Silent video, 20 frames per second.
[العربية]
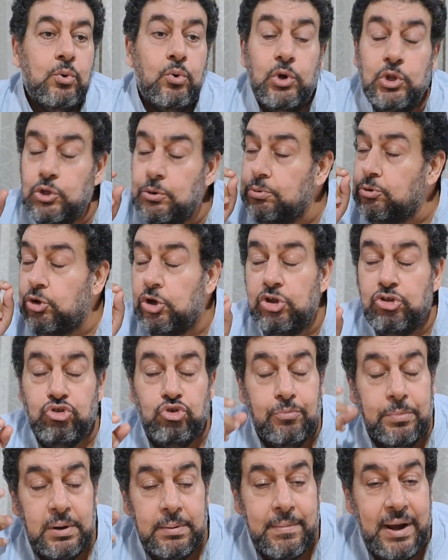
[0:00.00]
وانتوا
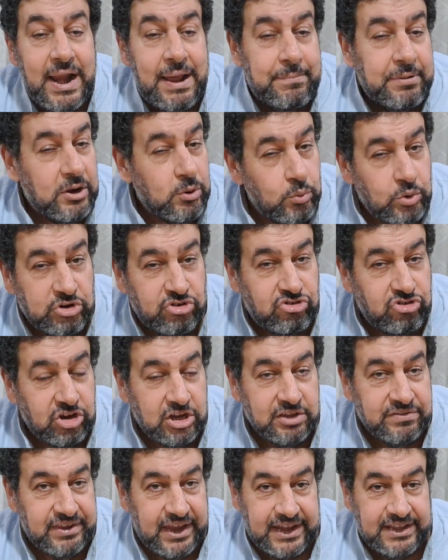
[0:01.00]
بتحسوا من ملامح
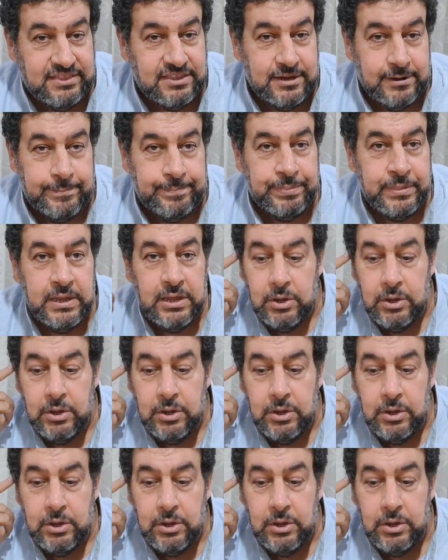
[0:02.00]
وشي ساعتها